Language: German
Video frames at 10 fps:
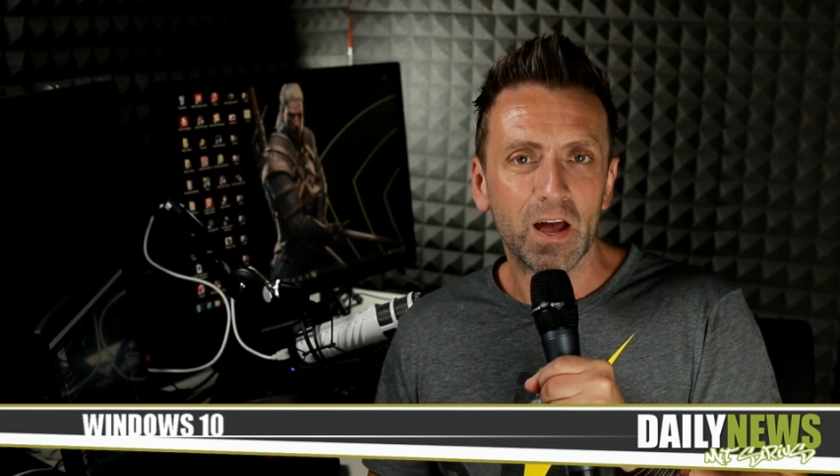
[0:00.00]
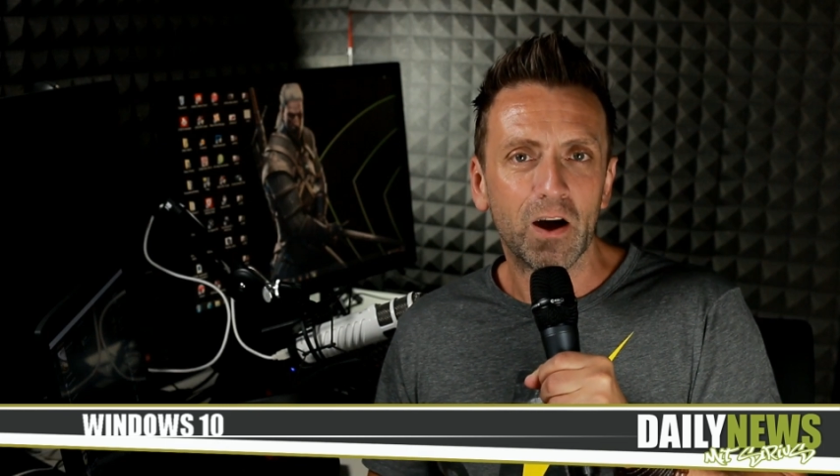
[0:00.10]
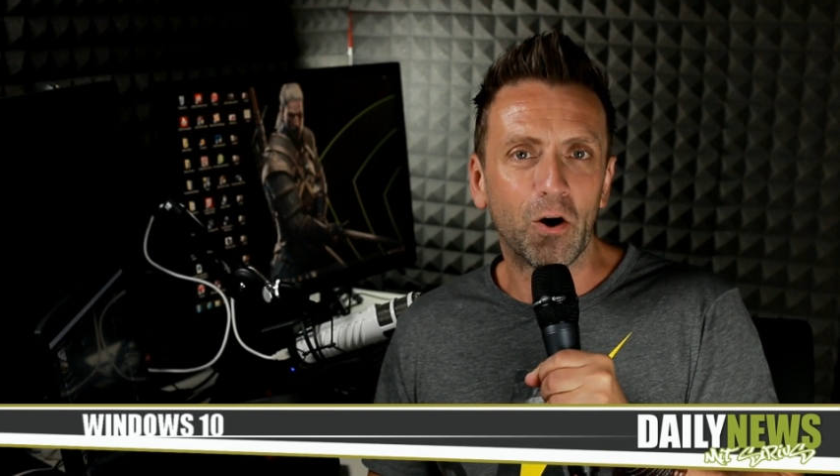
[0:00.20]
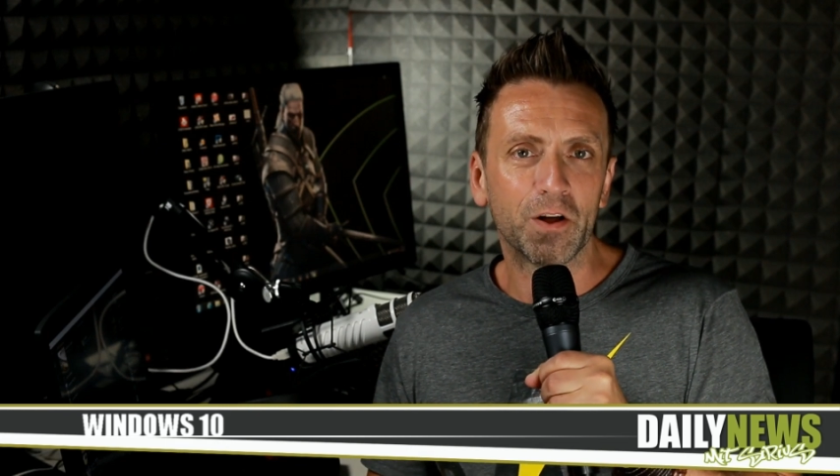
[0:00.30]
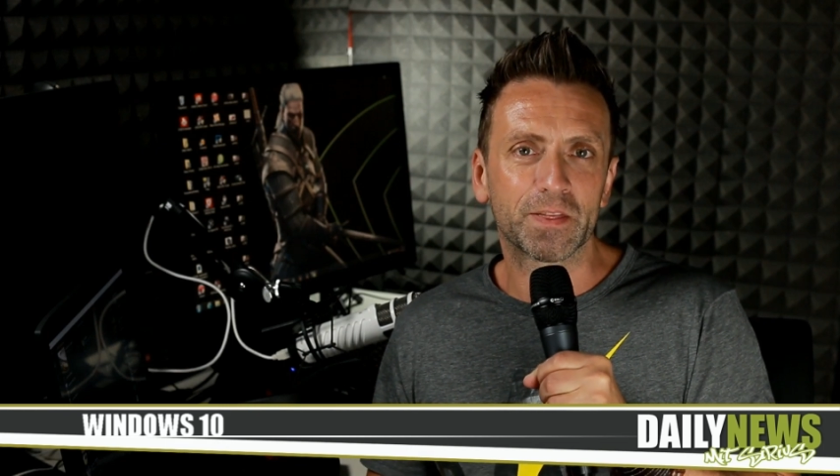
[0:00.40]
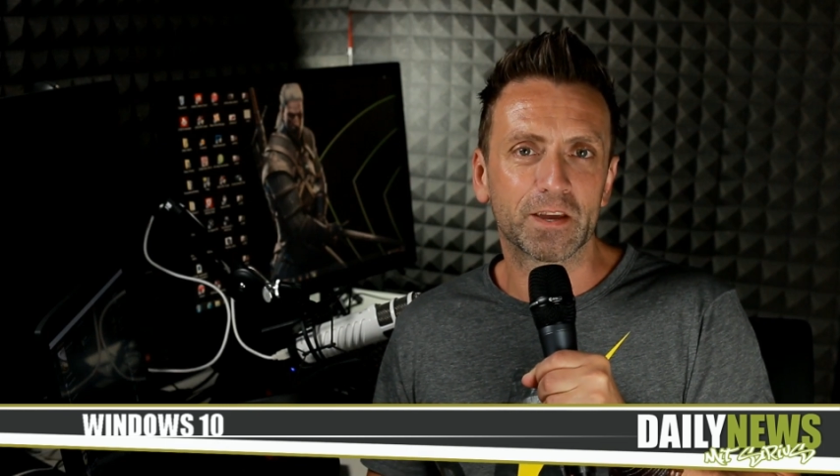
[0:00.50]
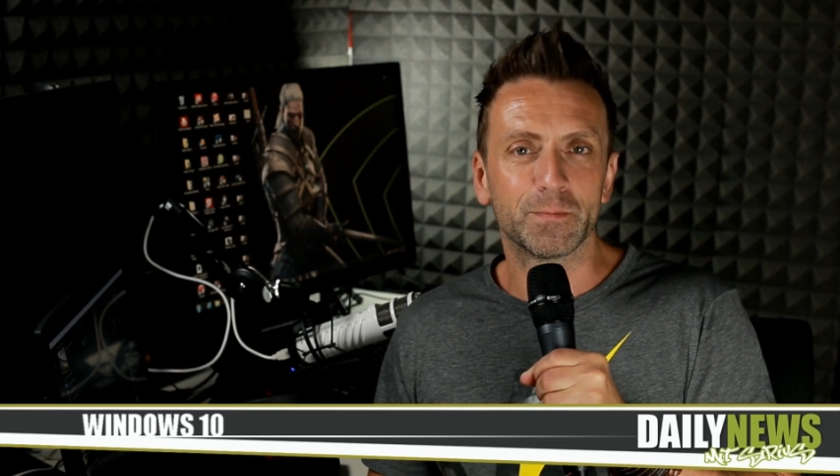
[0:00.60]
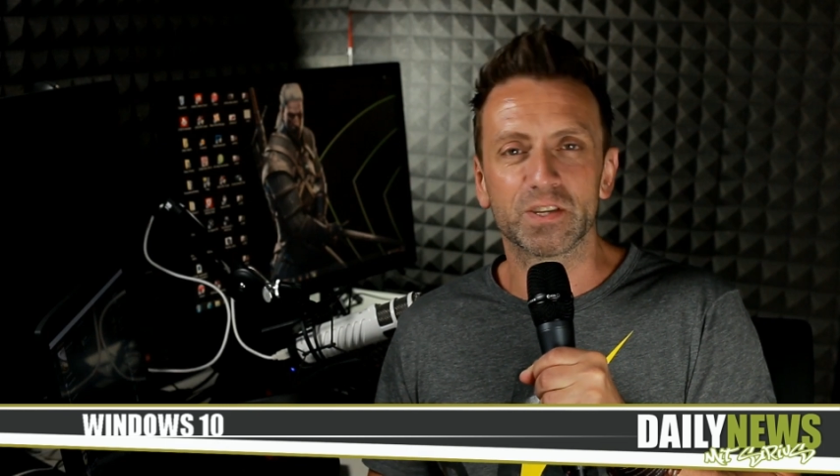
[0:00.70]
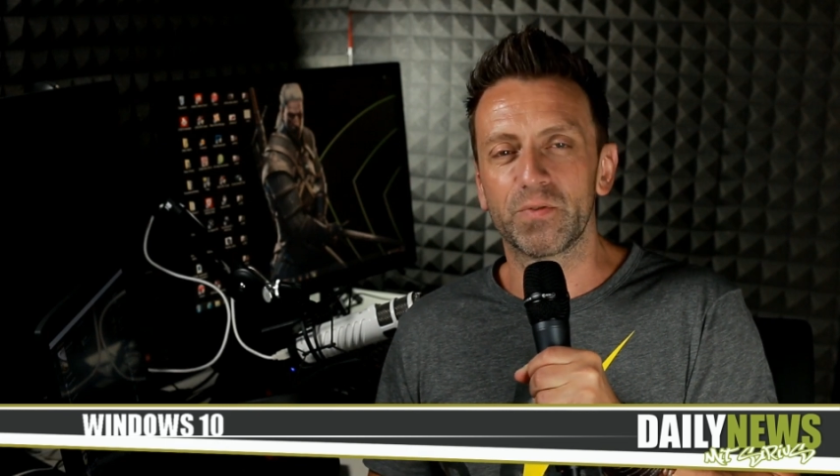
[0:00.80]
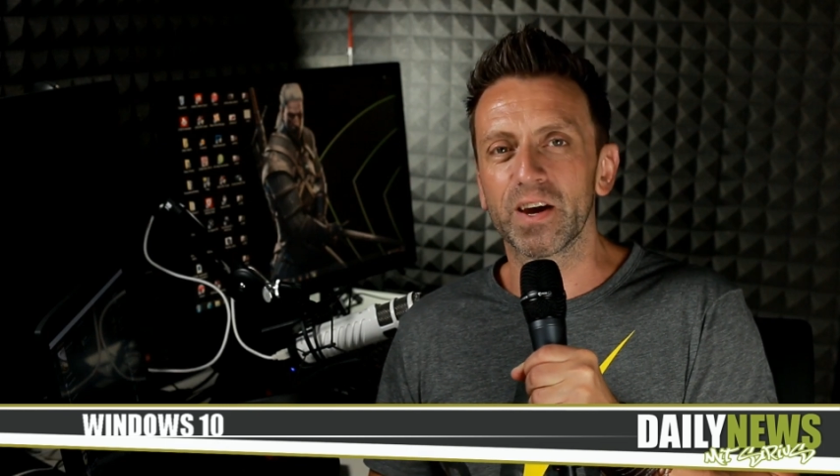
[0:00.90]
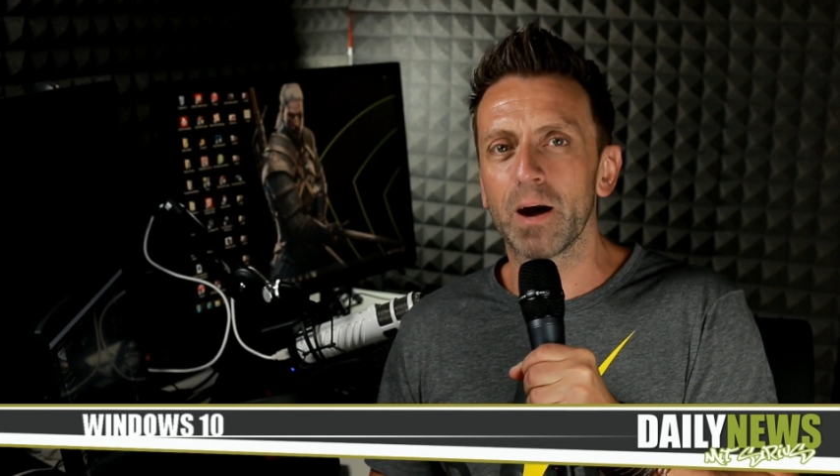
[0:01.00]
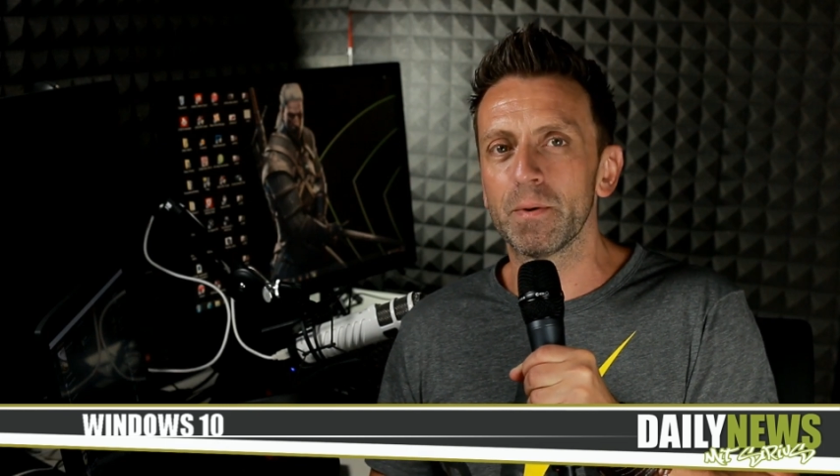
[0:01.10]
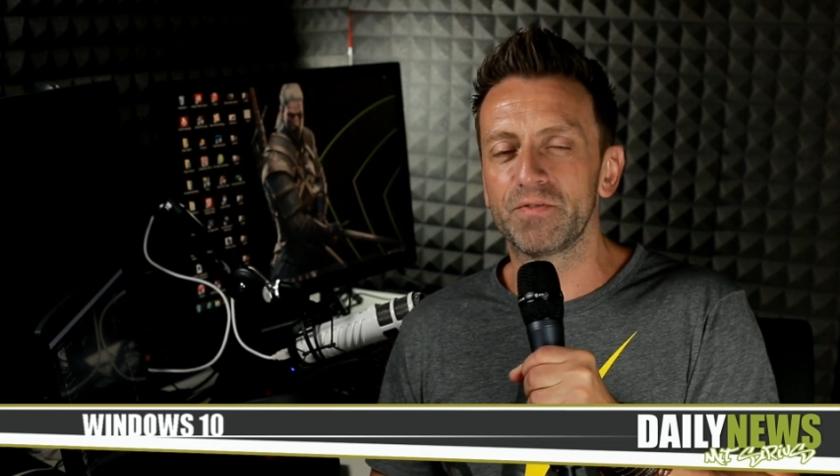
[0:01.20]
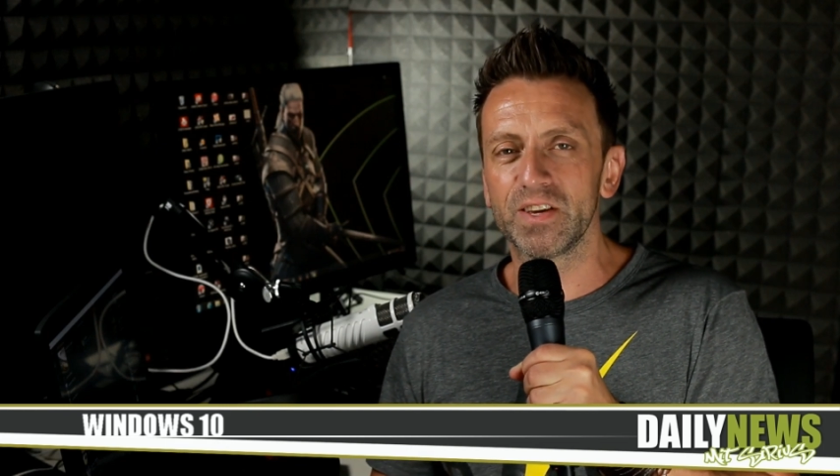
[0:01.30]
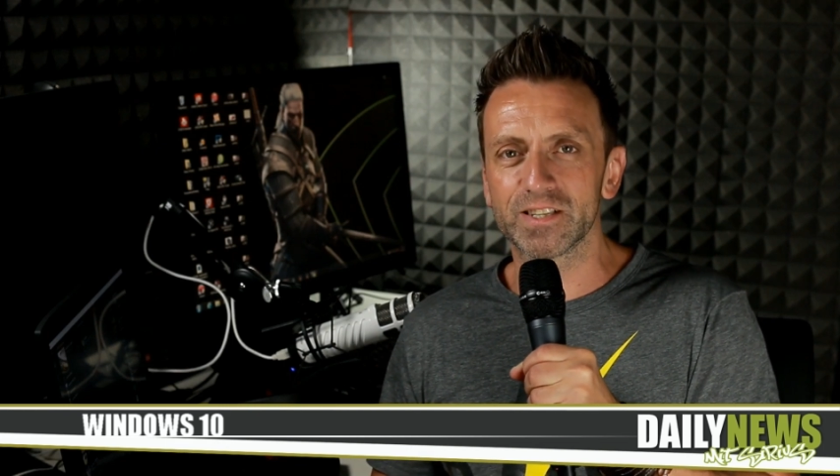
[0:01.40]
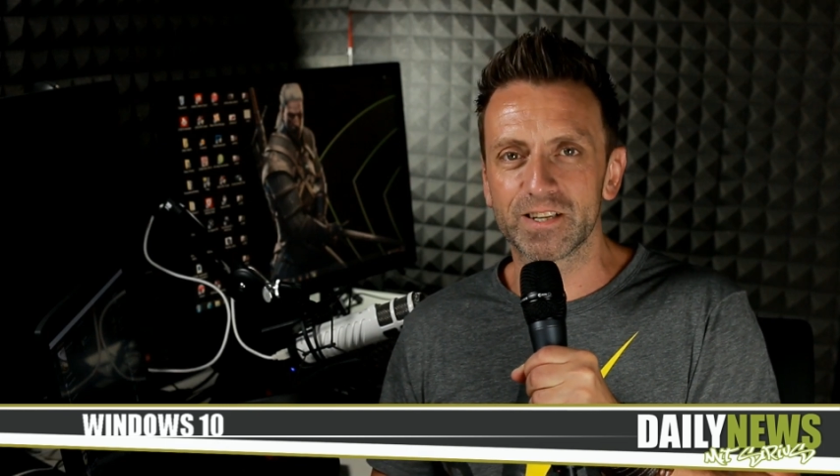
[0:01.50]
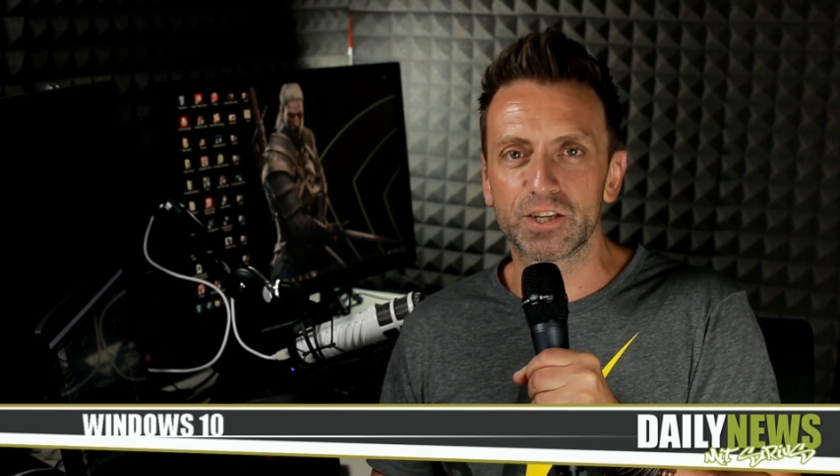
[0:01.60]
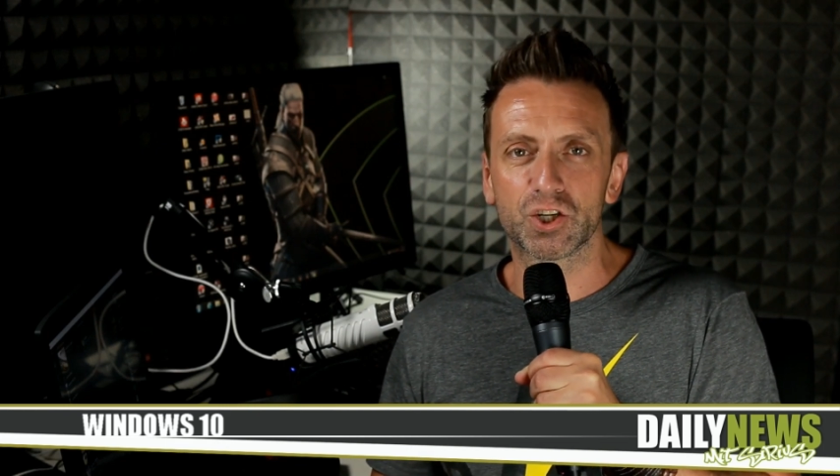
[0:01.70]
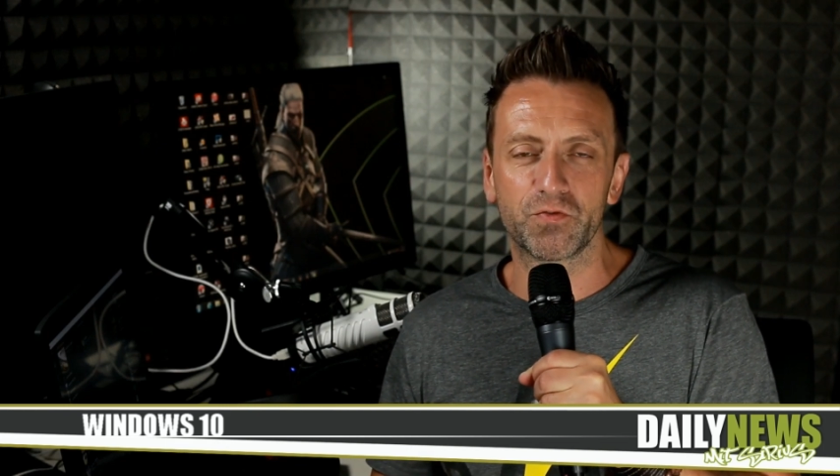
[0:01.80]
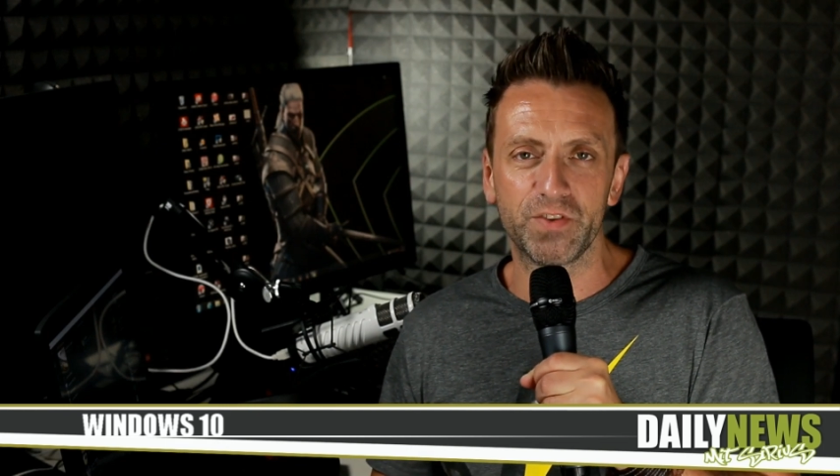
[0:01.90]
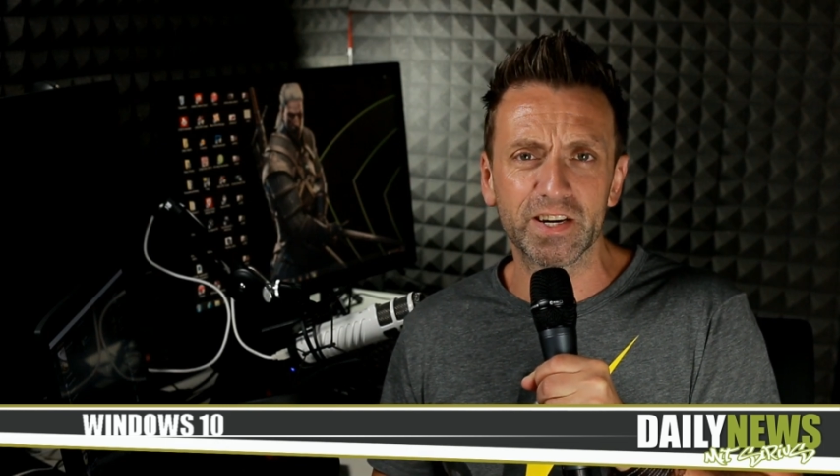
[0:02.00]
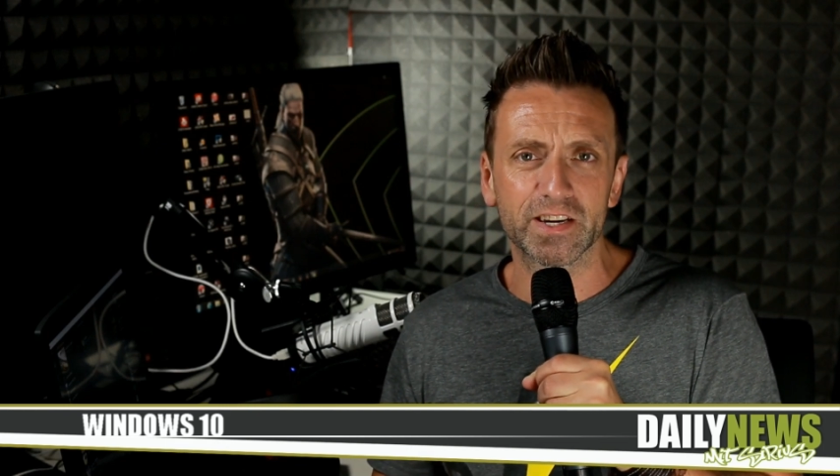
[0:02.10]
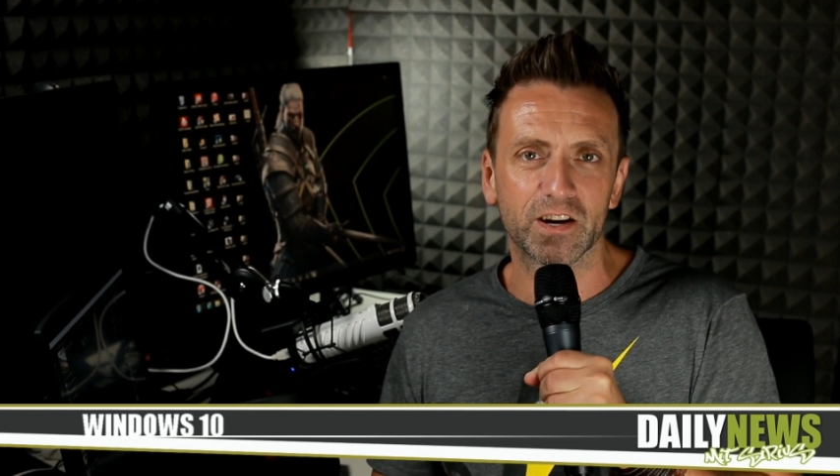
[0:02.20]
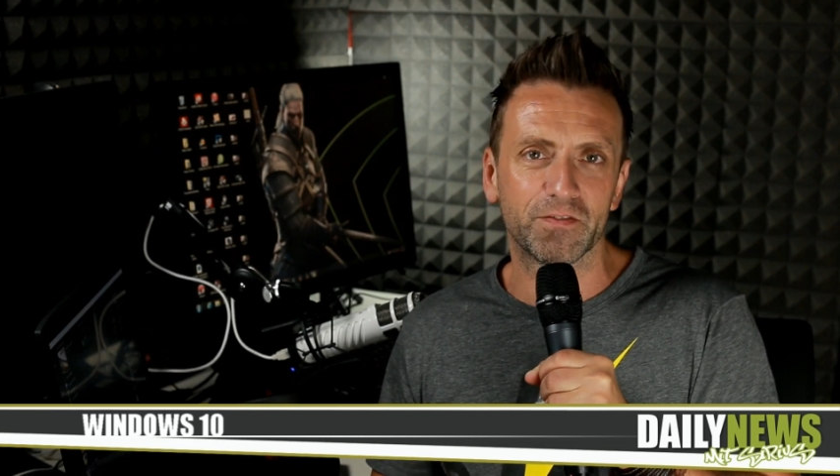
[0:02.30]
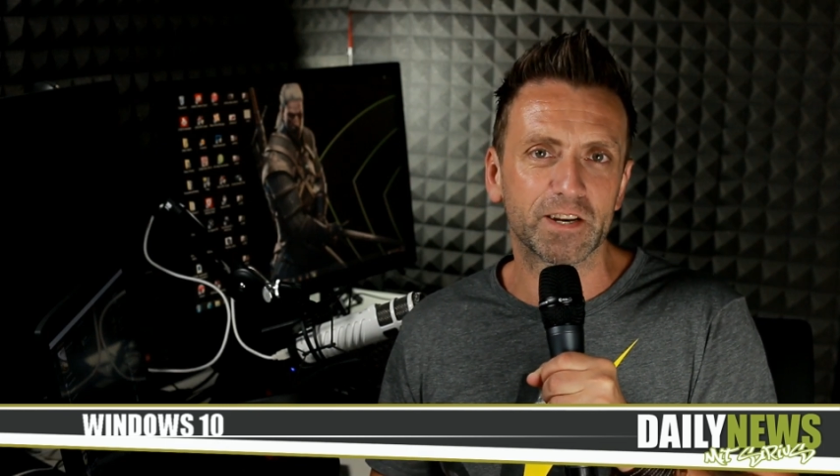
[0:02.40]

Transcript: und ähm, es wäre aber wesentlich schwieriger,